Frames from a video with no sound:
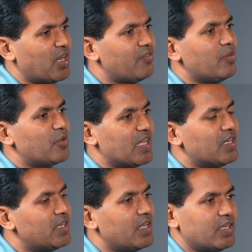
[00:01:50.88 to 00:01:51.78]
பண்ணவே முடியும்
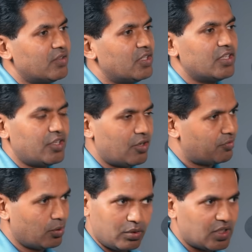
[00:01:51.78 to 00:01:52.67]
ஏன்னா நீங்கள் வந்து யூ
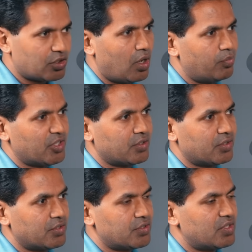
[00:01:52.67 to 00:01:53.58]
ஹேவ் டு லுக் அட்
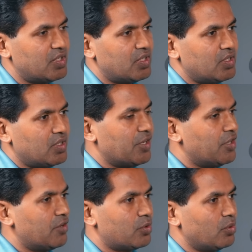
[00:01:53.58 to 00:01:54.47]
காம்படிட்டர்ஸ்
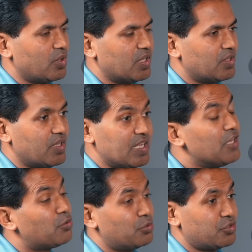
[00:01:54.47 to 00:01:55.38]
அண்ட் யூ ஹேவ் டு லுக் அட் த
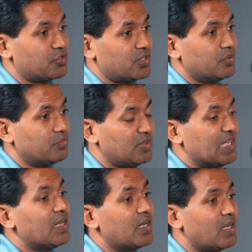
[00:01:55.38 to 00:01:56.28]
ஈகோ சிஸ்டம்
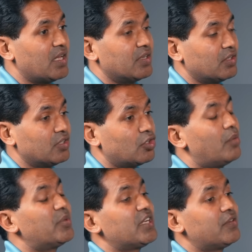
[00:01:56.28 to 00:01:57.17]
என்னென்னலாம் இருக்குது
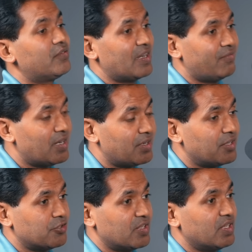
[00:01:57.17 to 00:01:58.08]
காம்படிட்டிவ்
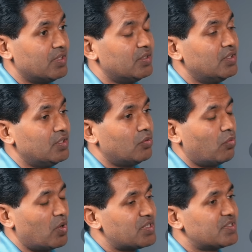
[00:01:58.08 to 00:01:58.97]
அட்வான்டேஜ் என்ன
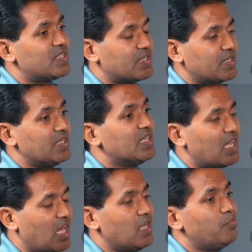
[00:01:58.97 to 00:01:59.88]
வாட் இஸ் த
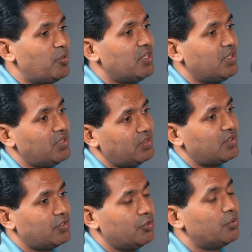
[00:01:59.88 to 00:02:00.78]
ரியல் ஐபி
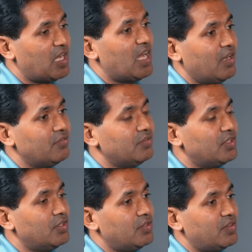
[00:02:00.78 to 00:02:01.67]
யூ ஹேவ்
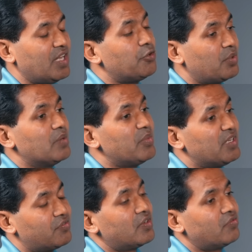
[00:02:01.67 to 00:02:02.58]
தட் யூ கேன்
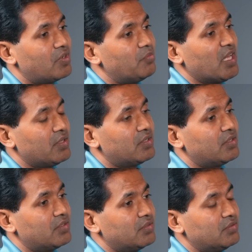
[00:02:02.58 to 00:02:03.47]
பி டிஃப்ரெண்ட் ஃப்ரம் அதர்